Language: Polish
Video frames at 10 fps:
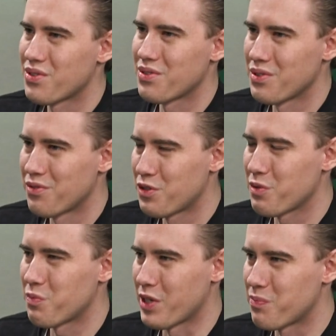jest e,
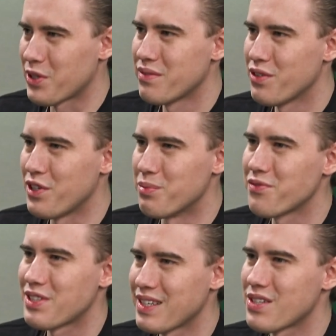z perspektywy
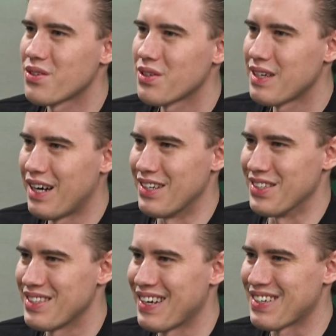filmowca jest to
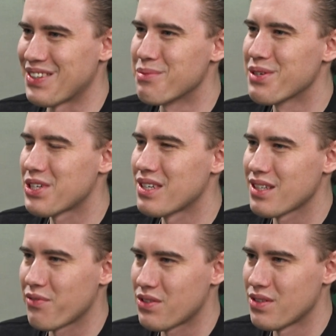idealne, tak. To mnie właśnie
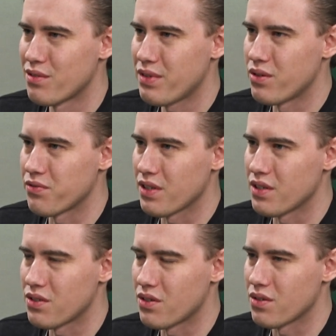zafascynowało w tej
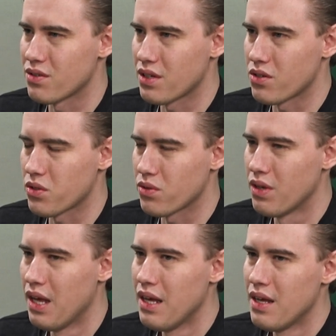historii
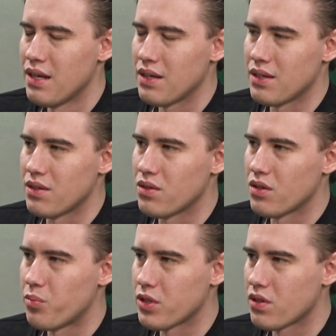zresztą. E,
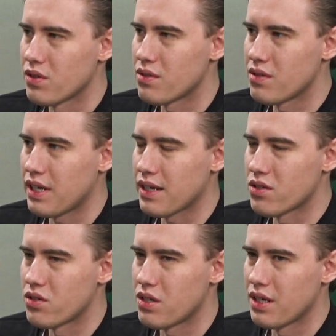no bo to jest
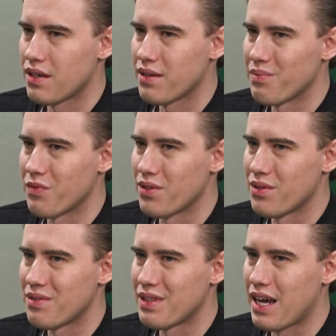tak, że e,
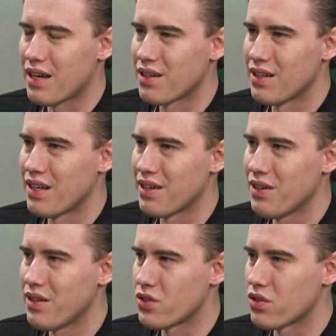nagle
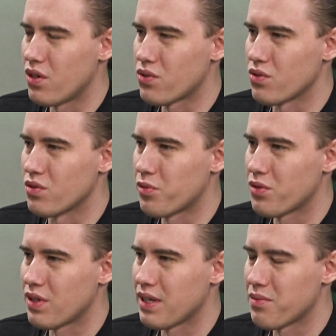ileś osób,
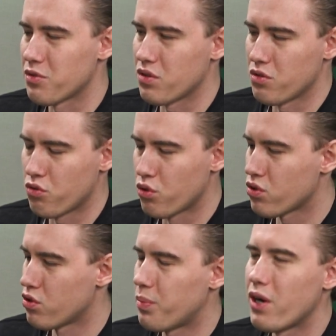które z, z
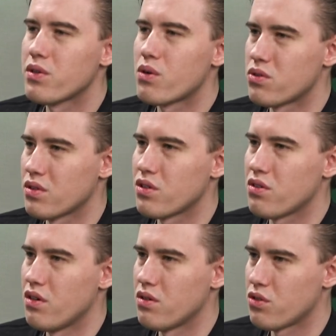róż, zupełnie różnych
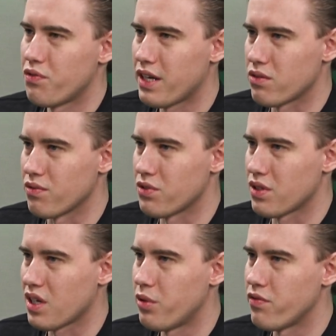światów,
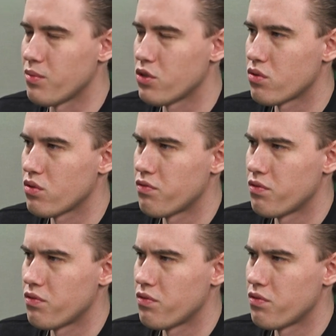że tak powiem, i z,